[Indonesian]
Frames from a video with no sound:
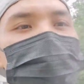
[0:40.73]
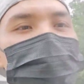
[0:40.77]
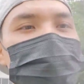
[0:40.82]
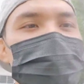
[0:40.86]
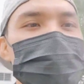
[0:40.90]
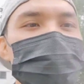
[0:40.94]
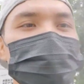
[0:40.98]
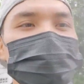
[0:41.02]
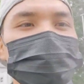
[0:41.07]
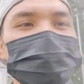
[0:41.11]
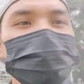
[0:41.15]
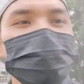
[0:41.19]

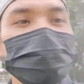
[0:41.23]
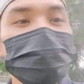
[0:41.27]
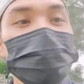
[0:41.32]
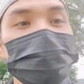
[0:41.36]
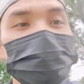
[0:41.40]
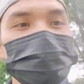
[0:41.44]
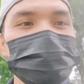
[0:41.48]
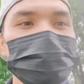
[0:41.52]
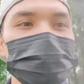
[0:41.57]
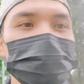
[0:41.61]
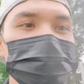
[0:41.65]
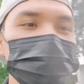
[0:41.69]
yang saya
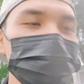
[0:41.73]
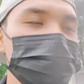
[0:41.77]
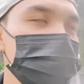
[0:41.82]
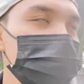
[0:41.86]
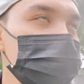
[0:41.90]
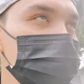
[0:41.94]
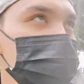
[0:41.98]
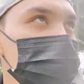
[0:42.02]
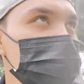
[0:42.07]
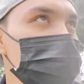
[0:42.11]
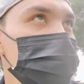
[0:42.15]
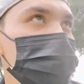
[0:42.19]
nampak dari
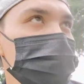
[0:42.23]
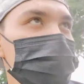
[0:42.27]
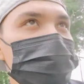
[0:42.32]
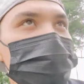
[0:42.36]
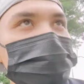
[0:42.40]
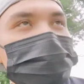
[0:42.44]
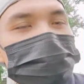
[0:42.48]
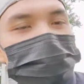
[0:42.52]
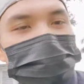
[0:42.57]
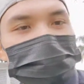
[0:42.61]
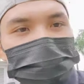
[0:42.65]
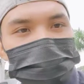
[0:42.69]
bilang
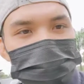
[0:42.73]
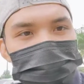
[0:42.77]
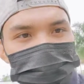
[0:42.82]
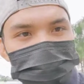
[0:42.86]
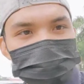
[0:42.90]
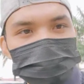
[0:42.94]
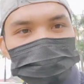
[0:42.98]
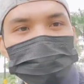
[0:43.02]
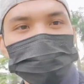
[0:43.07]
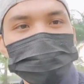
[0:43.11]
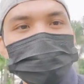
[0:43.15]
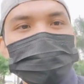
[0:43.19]
itu.
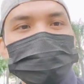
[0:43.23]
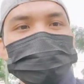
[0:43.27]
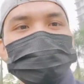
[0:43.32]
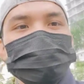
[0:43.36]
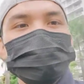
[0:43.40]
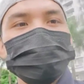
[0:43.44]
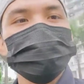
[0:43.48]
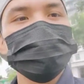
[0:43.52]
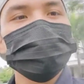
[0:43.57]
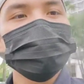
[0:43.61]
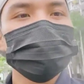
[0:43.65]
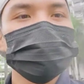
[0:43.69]

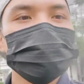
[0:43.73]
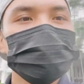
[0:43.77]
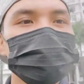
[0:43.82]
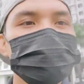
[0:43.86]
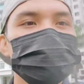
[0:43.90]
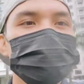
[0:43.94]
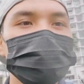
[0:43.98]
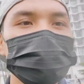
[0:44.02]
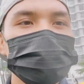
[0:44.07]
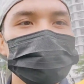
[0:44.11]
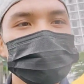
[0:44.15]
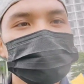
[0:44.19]
Jadi di
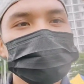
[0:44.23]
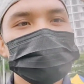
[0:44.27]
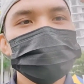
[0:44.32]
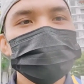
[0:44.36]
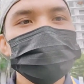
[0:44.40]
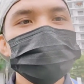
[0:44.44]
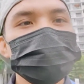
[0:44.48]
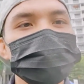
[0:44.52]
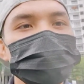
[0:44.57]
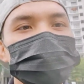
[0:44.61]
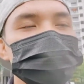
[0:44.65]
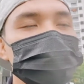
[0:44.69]
belakang sini
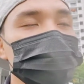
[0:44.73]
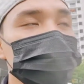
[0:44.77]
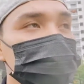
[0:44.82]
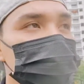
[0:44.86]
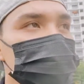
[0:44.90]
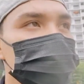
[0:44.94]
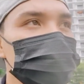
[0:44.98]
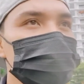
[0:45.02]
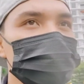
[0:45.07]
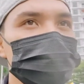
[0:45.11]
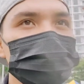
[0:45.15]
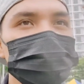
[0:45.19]
ada
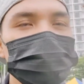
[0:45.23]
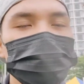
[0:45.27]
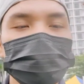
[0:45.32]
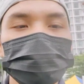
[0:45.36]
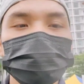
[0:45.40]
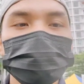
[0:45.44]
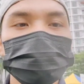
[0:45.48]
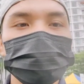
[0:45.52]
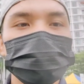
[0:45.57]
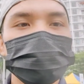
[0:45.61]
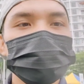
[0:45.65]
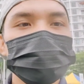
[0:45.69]
satu
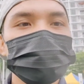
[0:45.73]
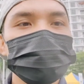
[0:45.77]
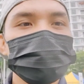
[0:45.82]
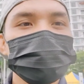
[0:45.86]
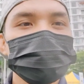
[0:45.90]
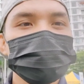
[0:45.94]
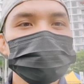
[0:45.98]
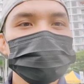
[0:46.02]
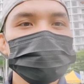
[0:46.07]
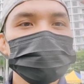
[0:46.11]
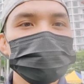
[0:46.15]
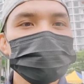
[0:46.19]
bangunan
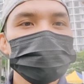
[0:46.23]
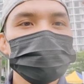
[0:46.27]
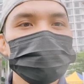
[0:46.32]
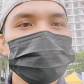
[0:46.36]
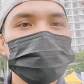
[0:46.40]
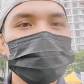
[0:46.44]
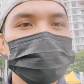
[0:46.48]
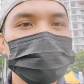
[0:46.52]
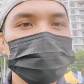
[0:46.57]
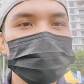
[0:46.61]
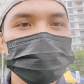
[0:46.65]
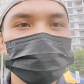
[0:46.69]
yang
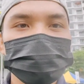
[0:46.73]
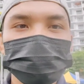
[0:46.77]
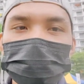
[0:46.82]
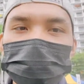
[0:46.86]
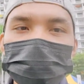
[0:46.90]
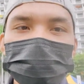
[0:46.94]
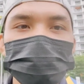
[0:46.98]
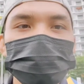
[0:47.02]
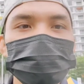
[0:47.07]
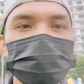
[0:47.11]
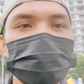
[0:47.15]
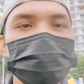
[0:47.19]
paling
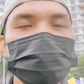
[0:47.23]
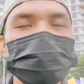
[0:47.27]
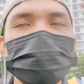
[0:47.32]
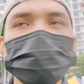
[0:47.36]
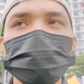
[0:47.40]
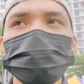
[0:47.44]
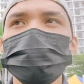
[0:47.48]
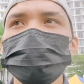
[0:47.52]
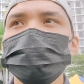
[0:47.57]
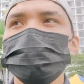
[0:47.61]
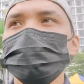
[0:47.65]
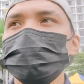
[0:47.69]
tinggi
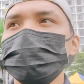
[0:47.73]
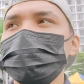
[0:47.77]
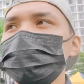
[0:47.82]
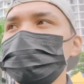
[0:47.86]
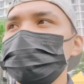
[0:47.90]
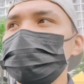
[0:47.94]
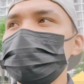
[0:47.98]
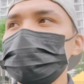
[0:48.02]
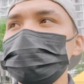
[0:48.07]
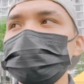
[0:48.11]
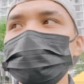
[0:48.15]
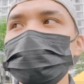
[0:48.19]

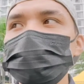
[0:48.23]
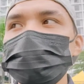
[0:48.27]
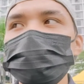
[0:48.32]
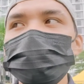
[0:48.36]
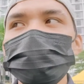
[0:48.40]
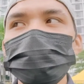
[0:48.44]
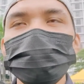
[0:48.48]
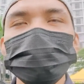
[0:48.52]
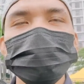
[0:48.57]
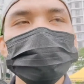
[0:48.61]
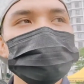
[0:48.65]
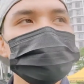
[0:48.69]
paling tinggi
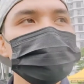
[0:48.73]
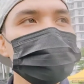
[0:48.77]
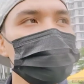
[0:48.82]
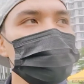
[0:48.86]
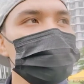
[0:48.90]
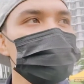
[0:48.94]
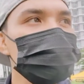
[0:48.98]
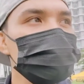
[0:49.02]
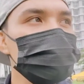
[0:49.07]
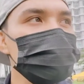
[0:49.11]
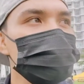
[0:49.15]
di JB.